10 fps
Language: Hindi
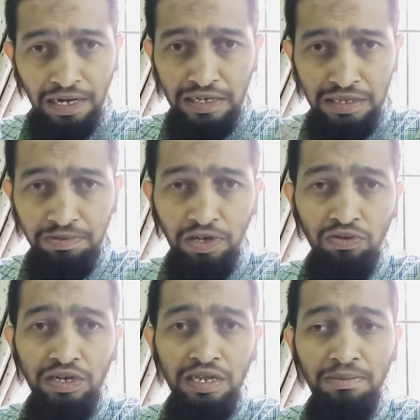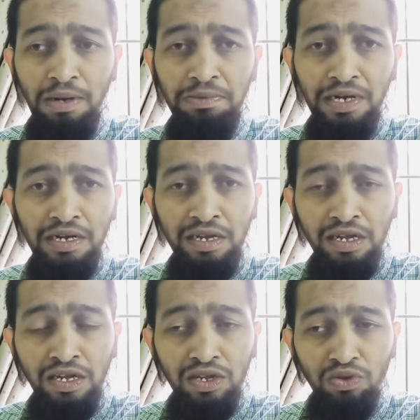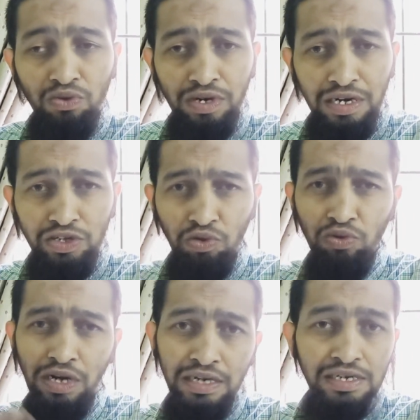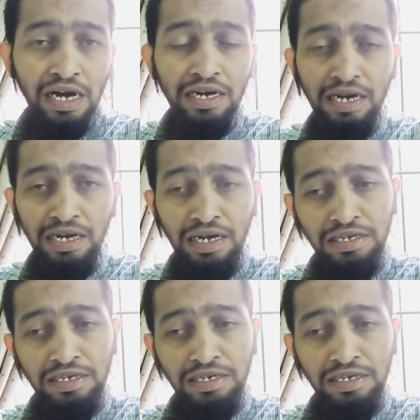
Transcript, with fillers: बड़ा अजीब सा हो जाता है मामला तो उनके लिए सोना जागना